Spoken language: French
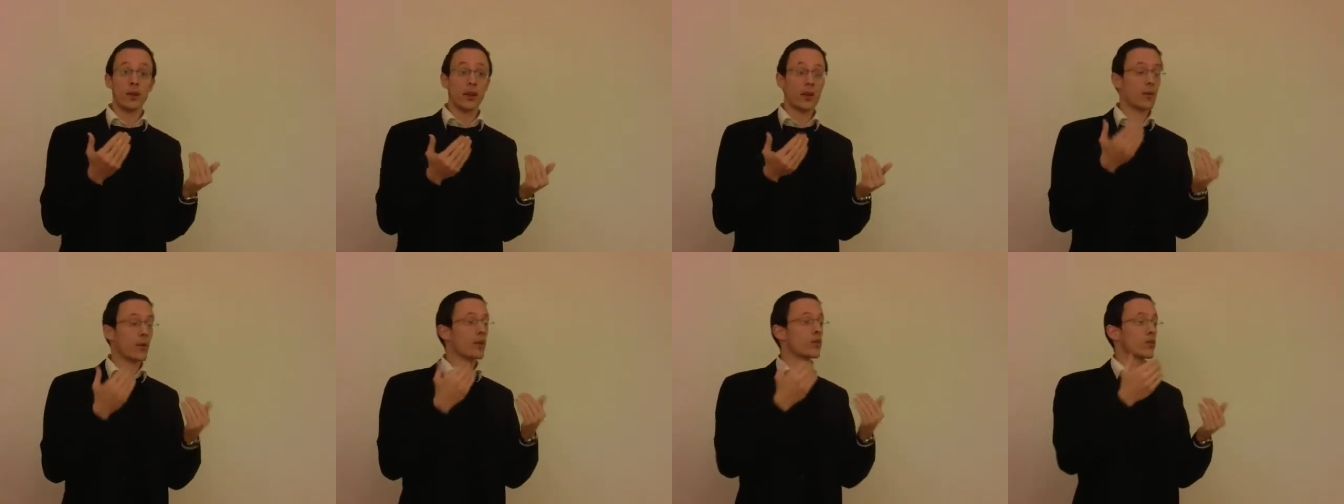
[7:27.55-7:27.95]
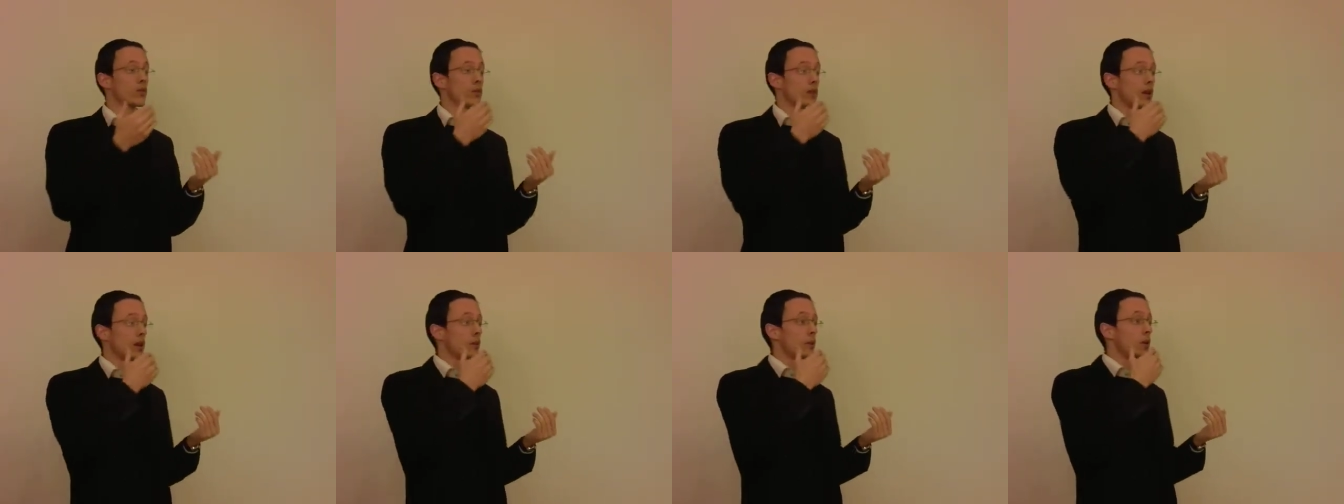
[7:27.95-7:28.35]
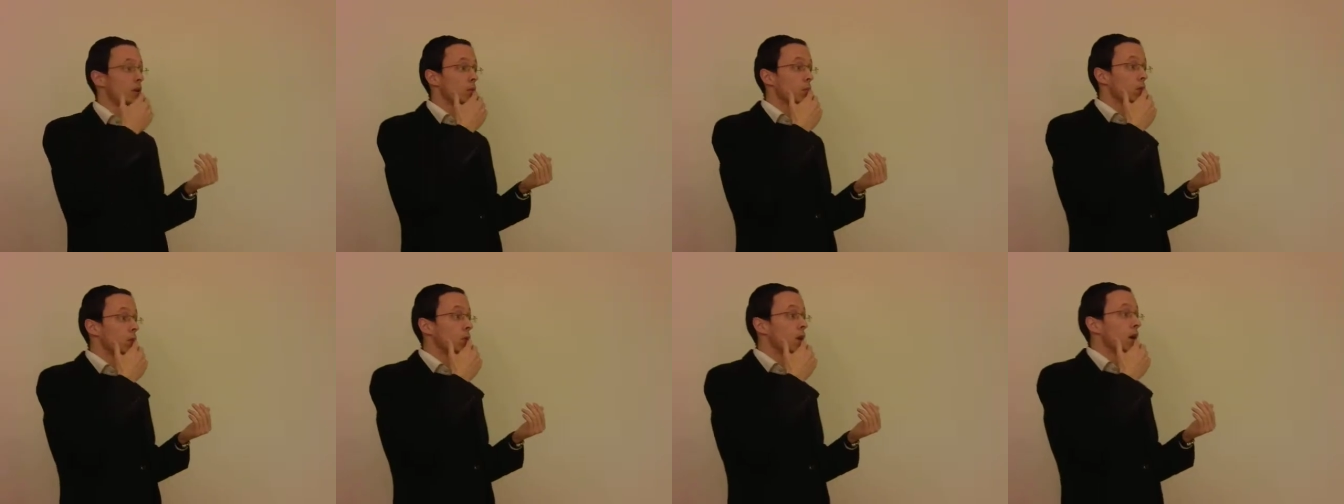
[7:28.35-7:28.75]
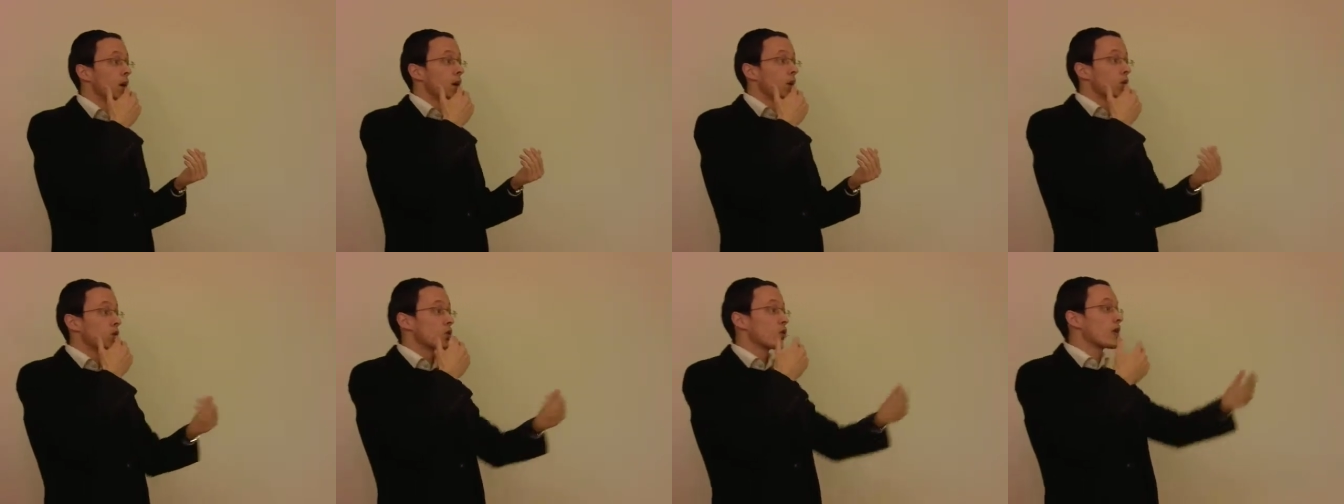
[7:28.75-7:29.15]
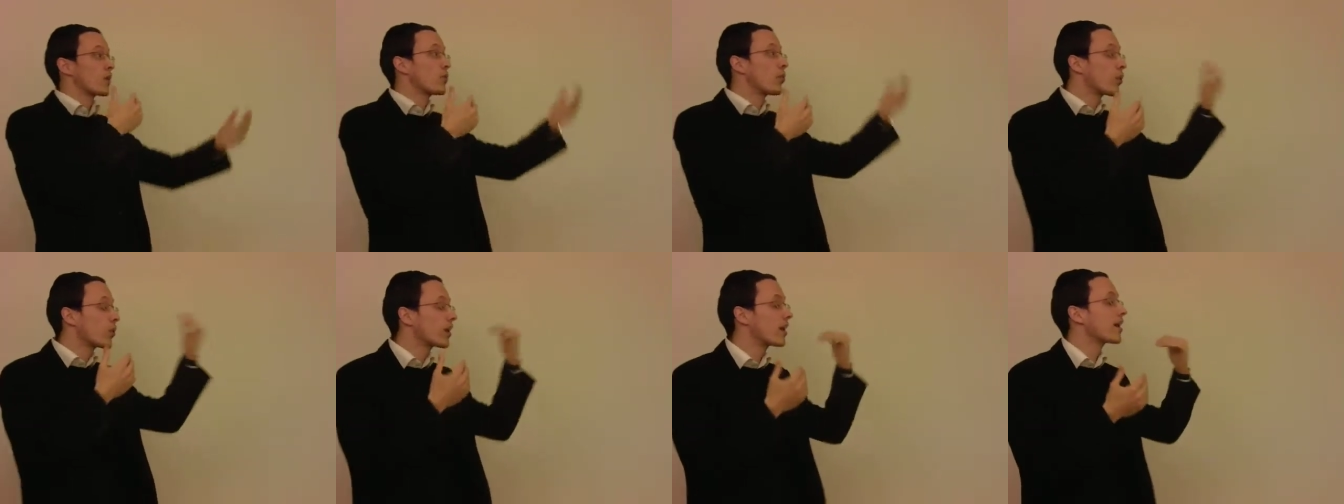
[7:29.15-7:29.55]
La Gemara dans Nedarim, elle demande sur,
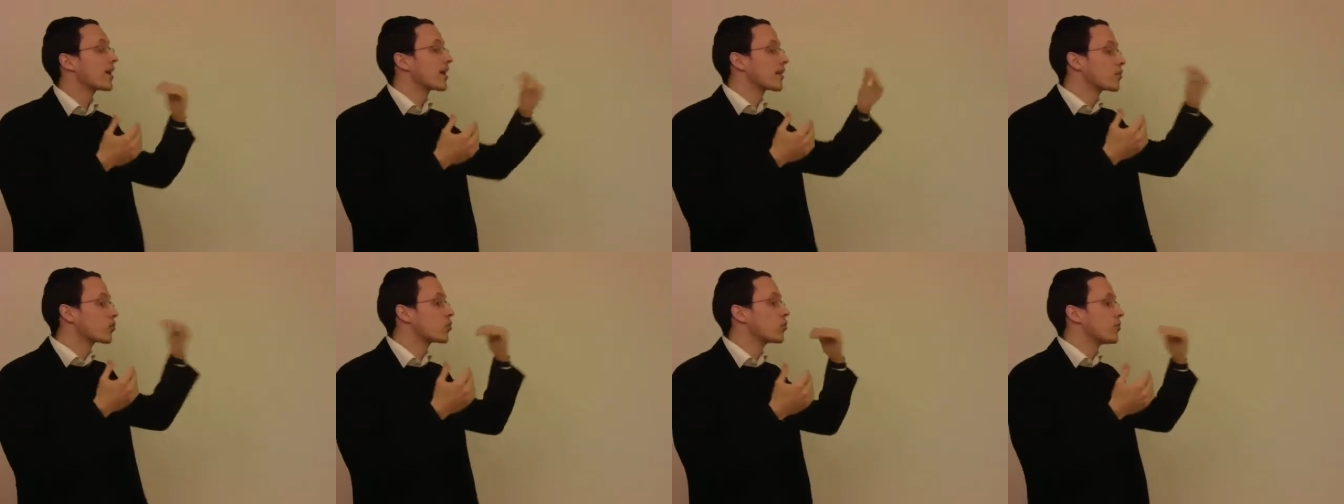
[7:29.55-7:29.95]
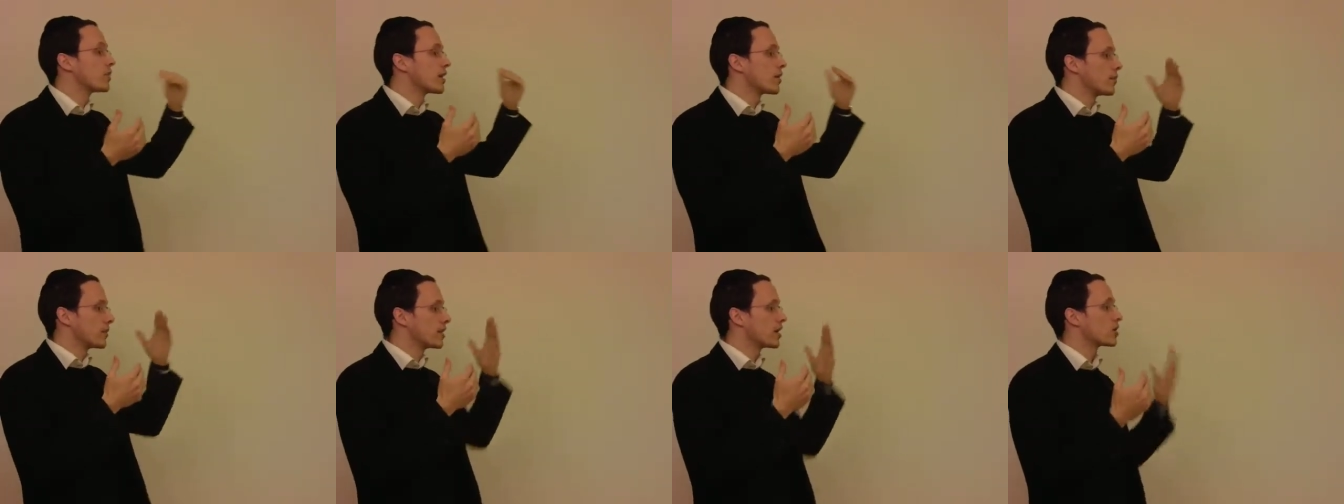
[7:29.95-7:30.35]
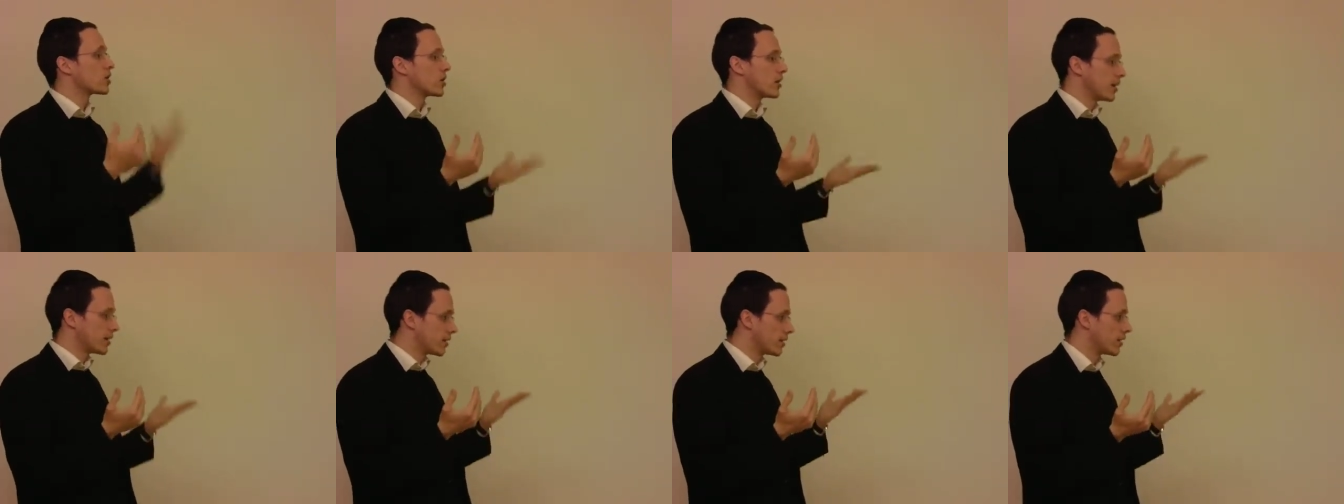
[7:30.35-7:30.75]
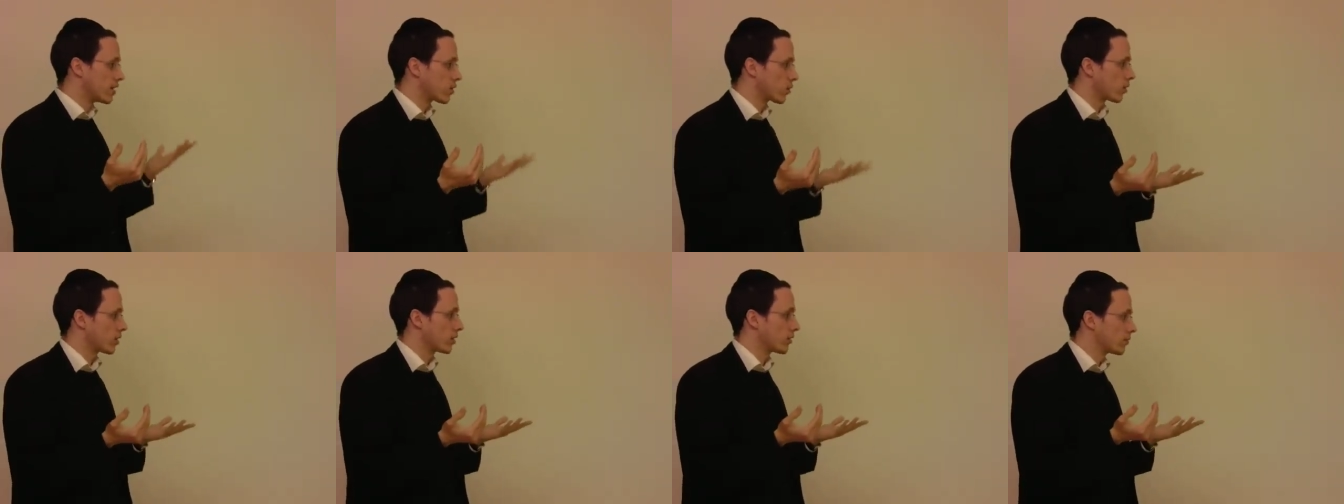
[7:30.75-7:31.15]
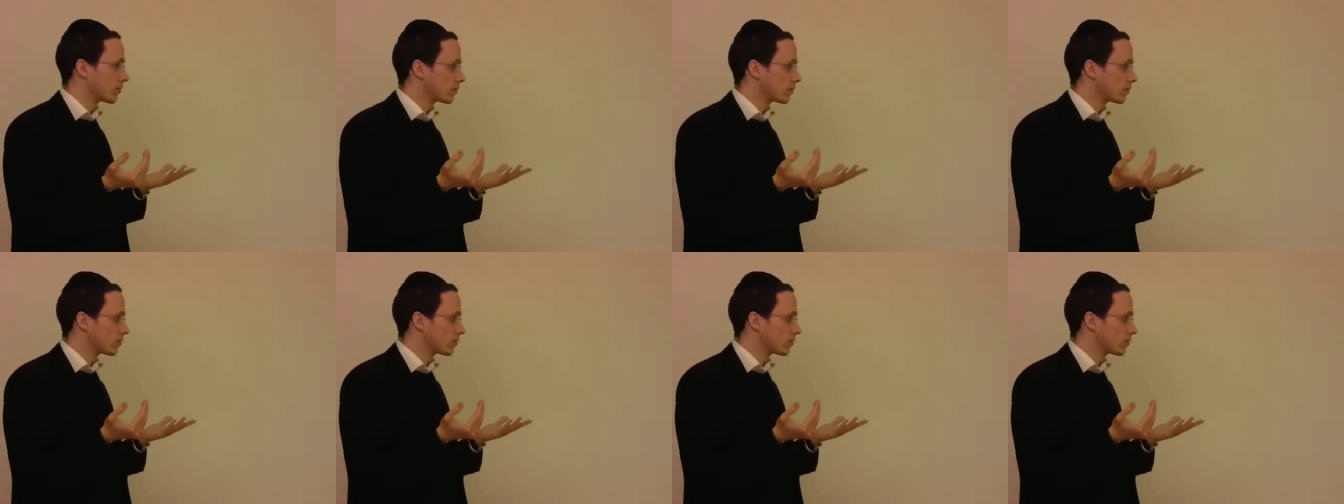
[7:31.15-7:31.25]
pour quelle raison le Betamindash il a été détruit.